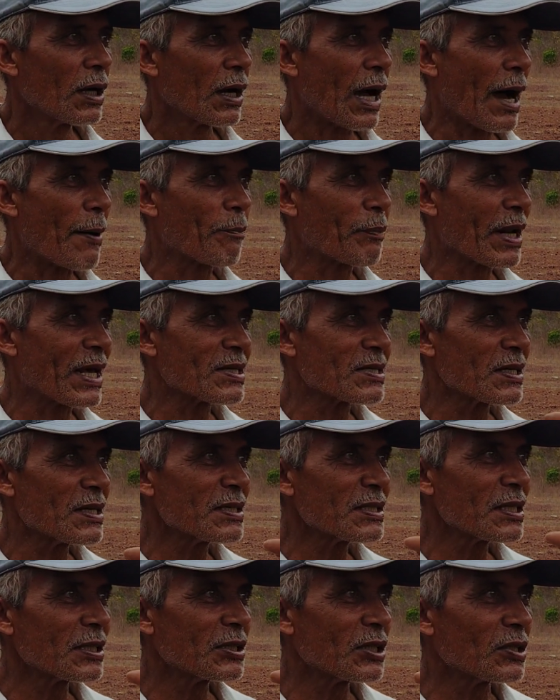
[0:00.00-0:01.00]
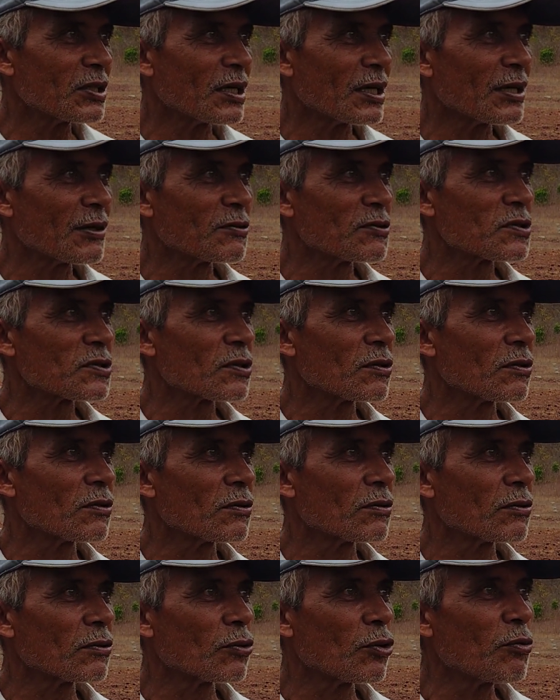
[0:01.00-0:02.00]
A presença de Deus.
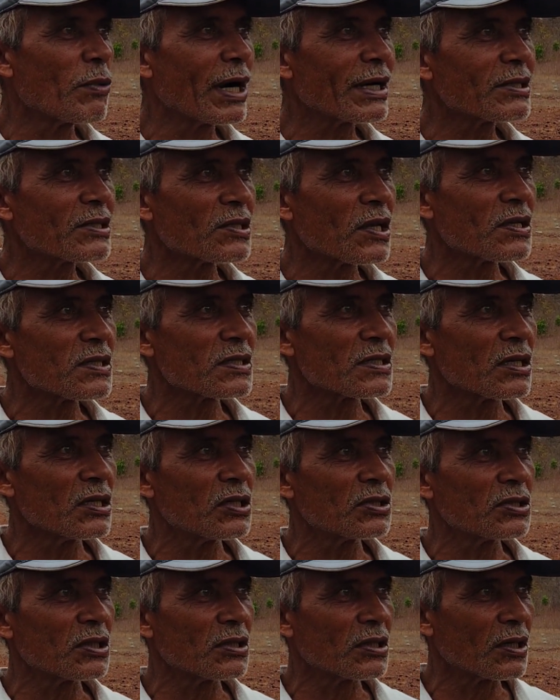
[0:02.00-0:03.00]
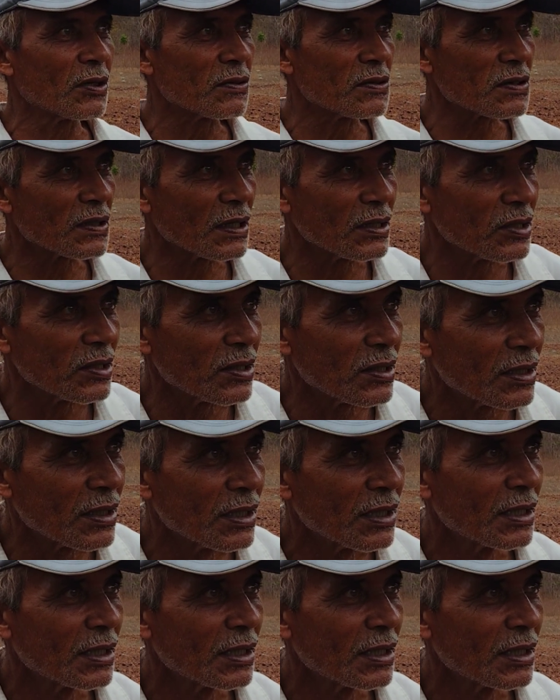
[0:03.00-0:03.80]
Hum. Como é que você sente Deus aí?